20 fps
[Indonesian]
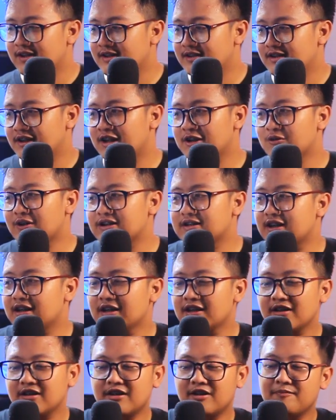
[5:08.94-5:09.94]
segitu aja
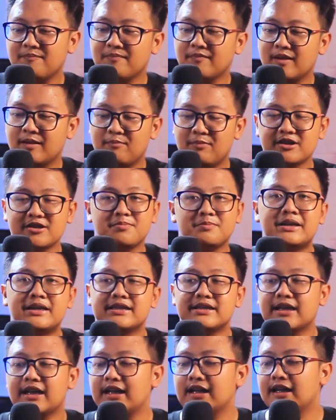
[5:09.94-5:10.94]
plus
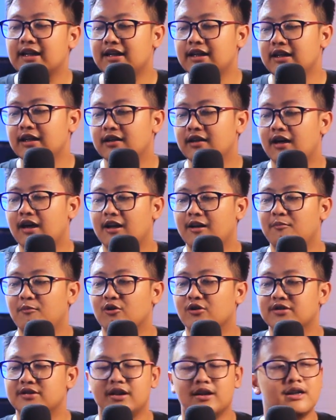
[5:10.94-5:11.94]
minus kali ini
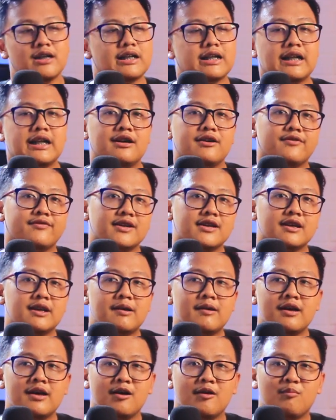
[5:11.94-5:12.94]
unboxing dari Ring Fit
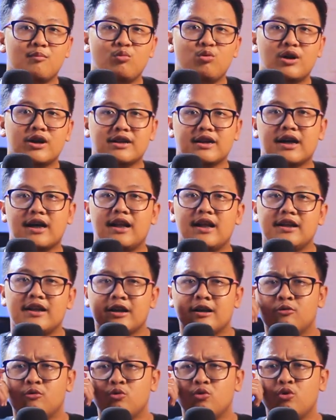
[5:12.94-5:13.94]
buat
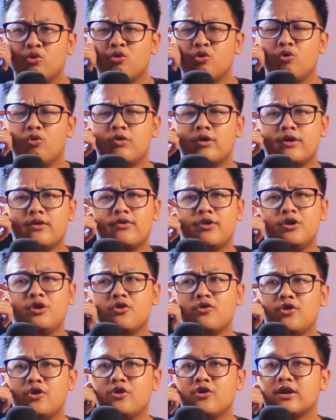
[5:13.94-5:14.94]
kalian yang nunggu-nungguin
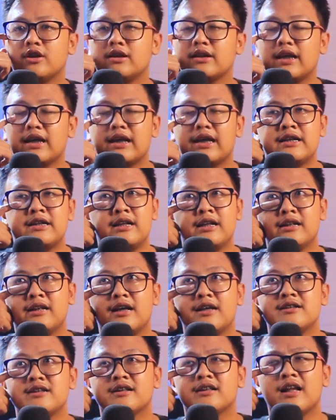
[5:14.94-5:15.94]
video-video tentang
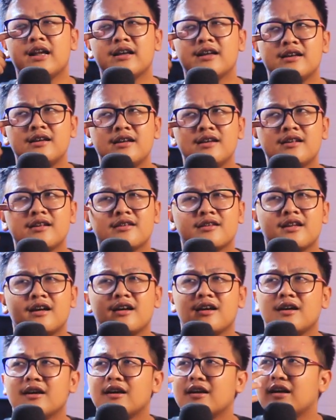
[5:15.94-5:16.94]
gadget-gadget lagi,
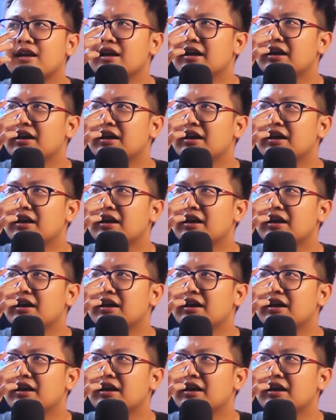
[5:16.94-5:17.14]
tentang